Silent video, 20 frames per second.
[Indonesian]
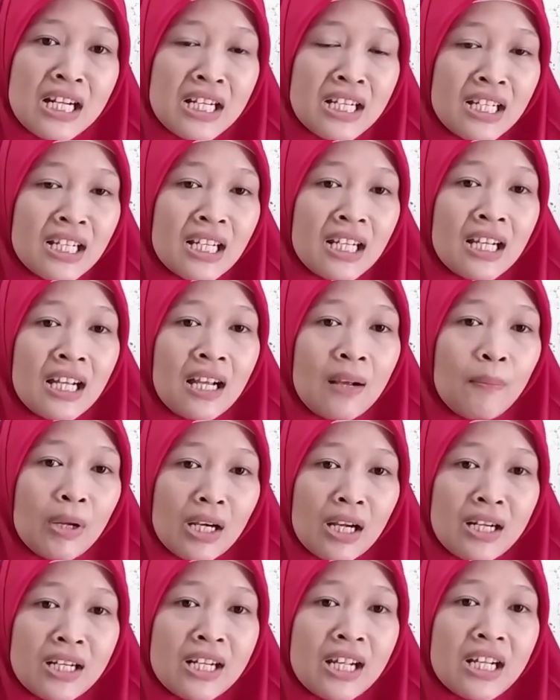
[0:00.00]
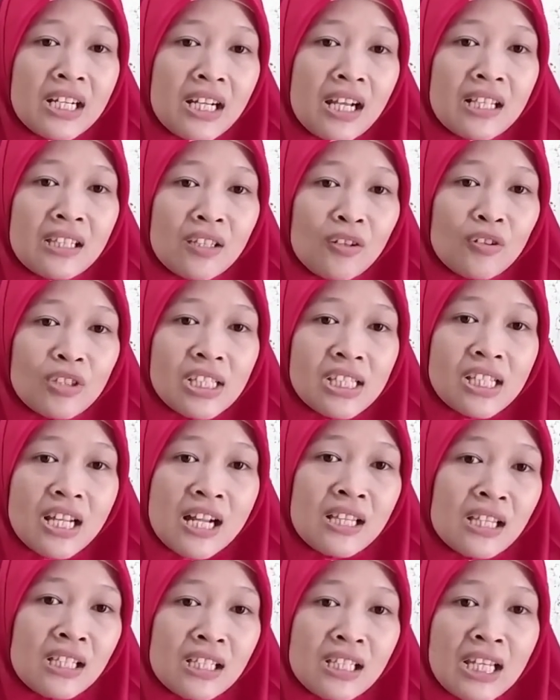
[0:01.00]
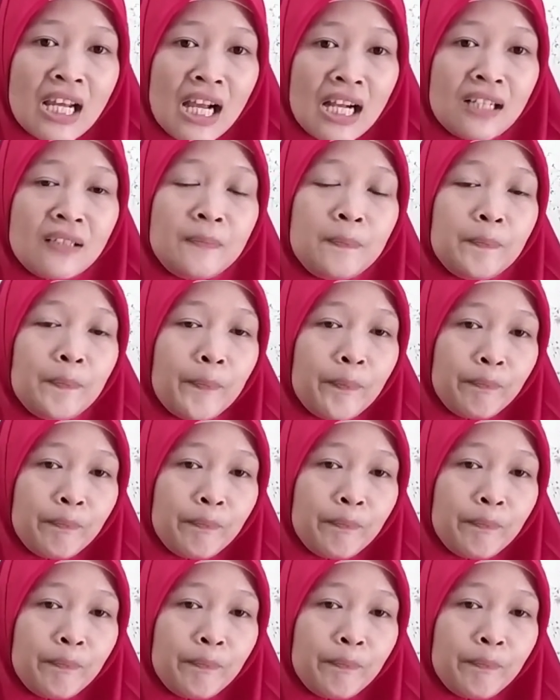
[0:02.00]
Jadi, peran dari antioksidan yang